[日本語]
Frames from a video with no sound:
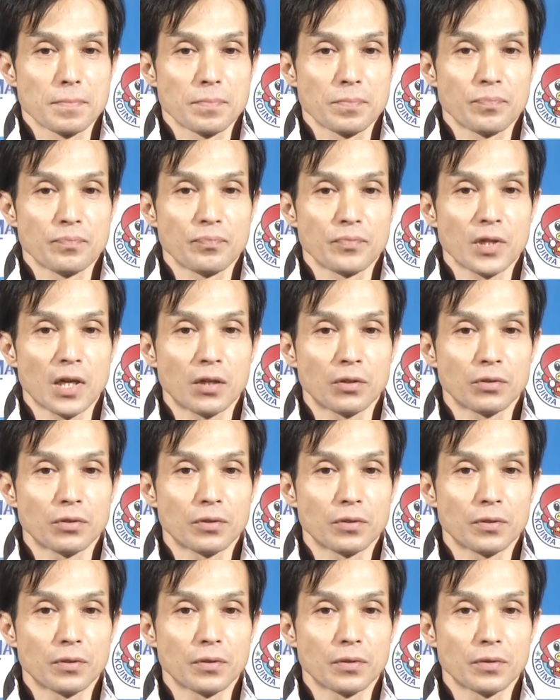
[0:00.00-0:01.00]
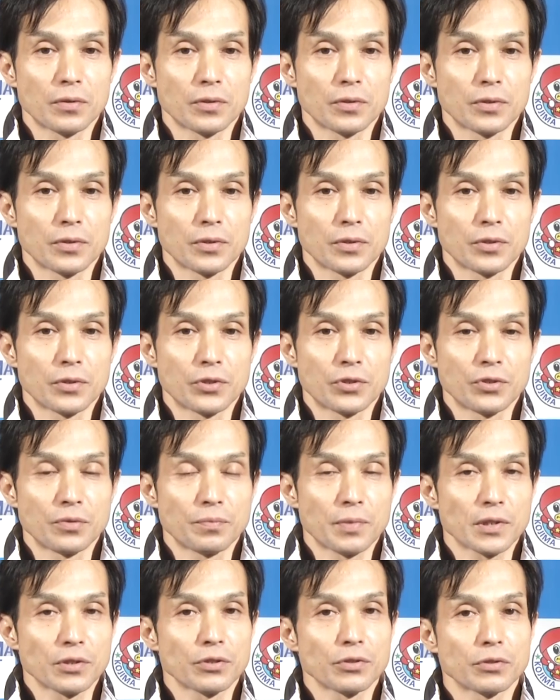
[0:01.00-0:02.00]
うんあの
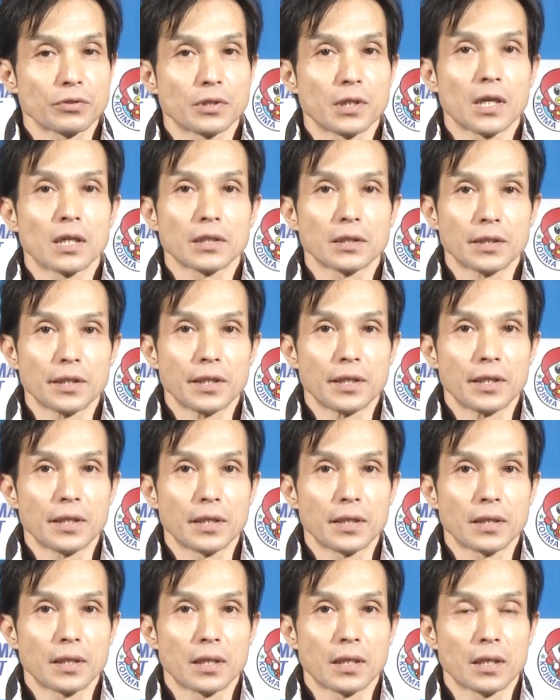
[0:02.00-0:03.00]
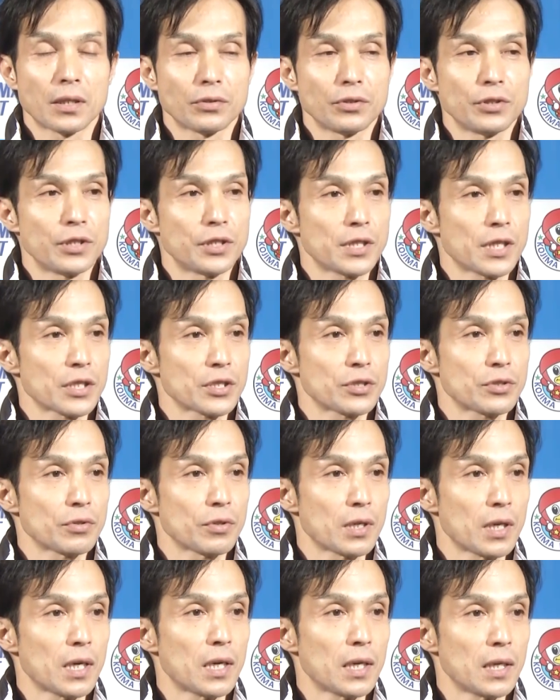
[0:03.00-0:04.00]
瞬発力があってあの行き足
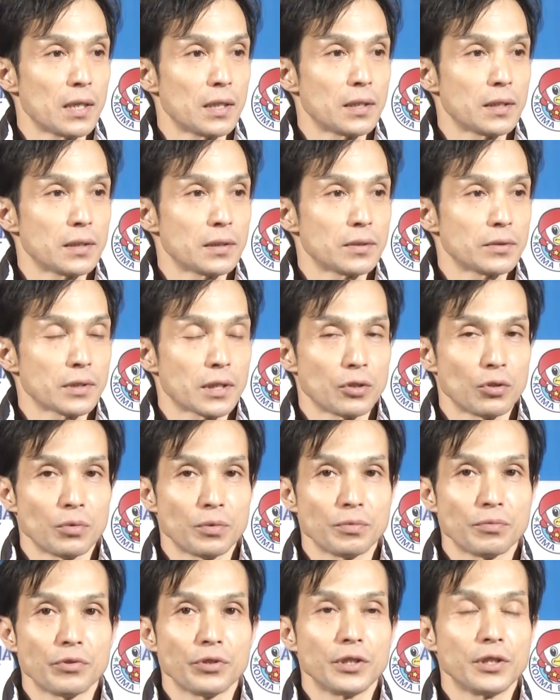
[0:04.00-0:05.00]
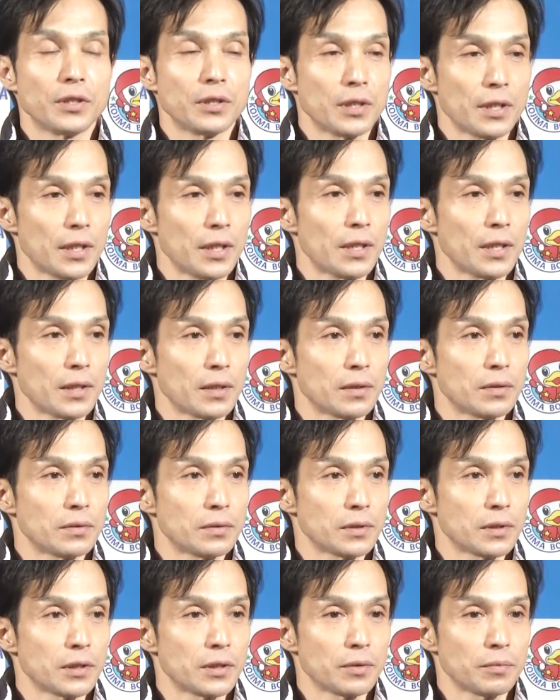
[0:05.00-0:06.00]
とか伸びもいいんで、
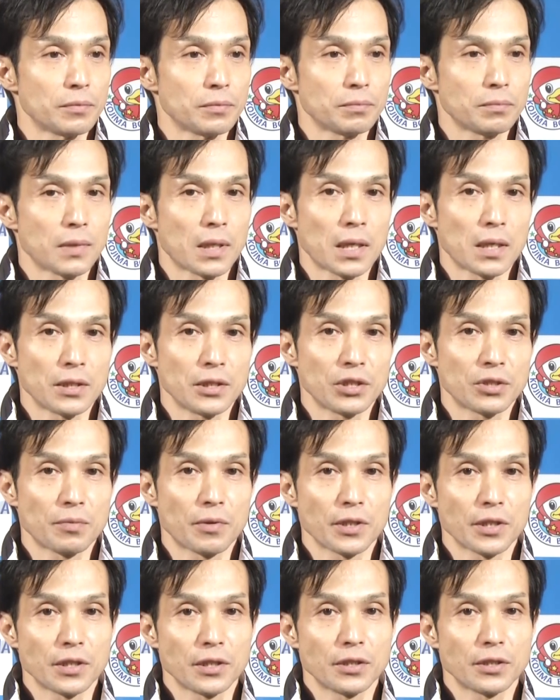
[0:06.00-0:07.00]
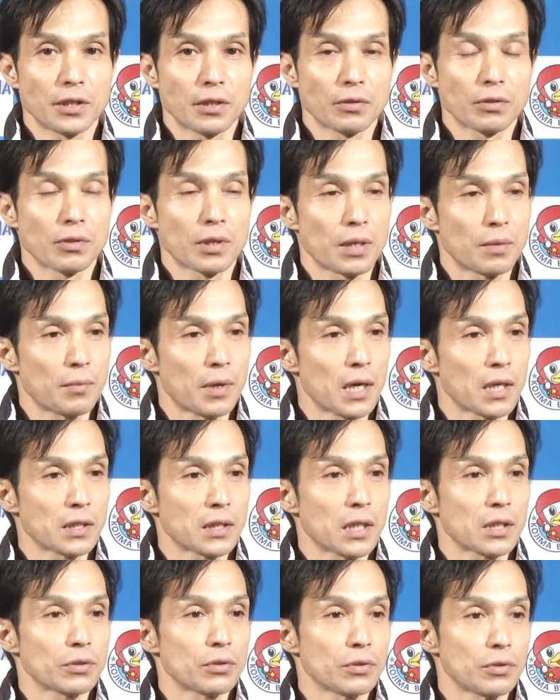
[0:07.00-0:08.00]
まあ、一番気に入ってるのは回っ
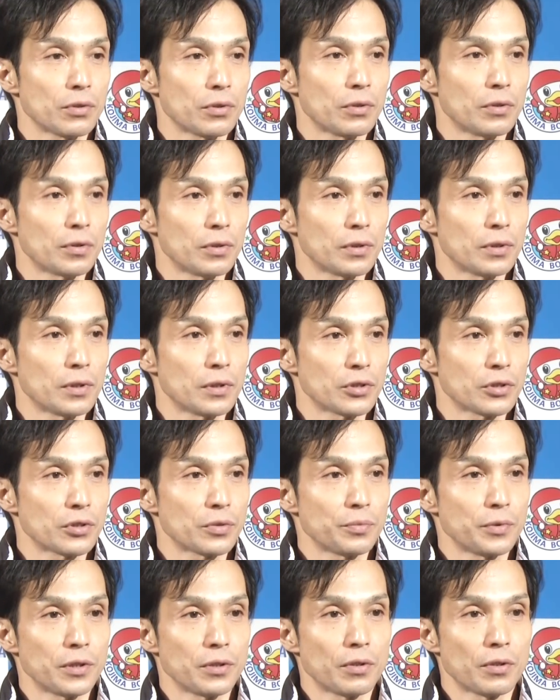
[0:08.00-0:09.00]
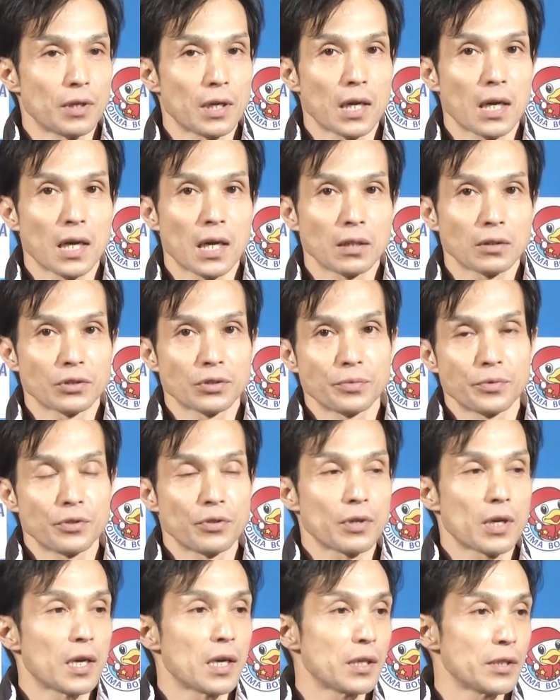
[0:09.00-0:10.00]
た後のスピードが
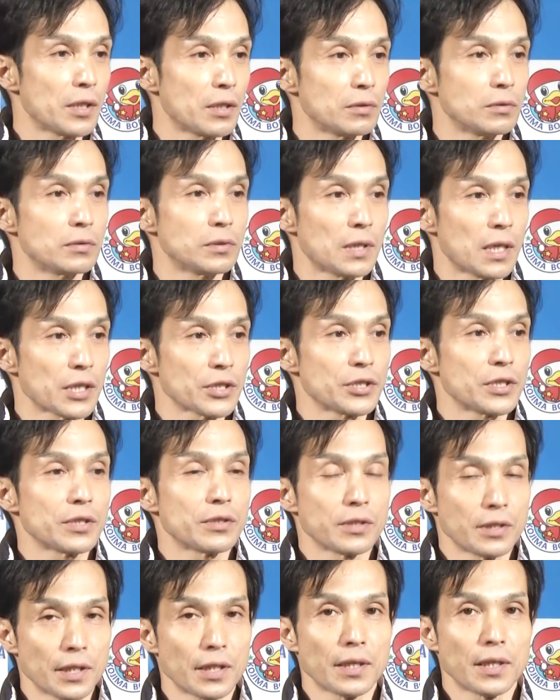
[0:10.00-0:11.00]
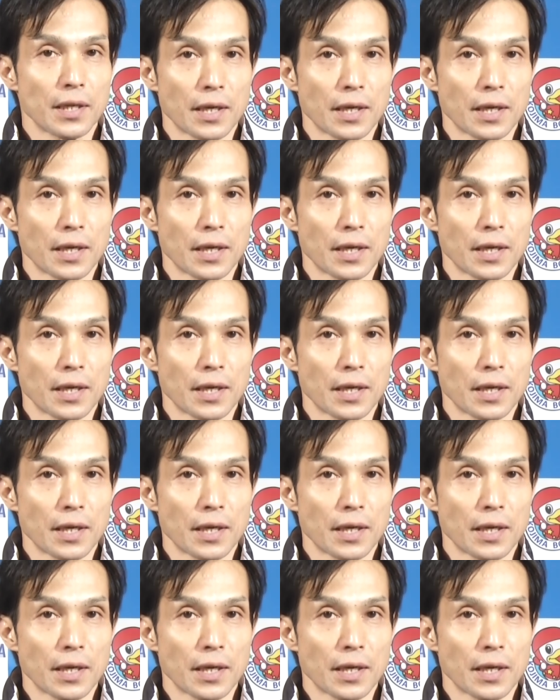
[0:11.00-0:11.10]
スピード感が出る足ですね。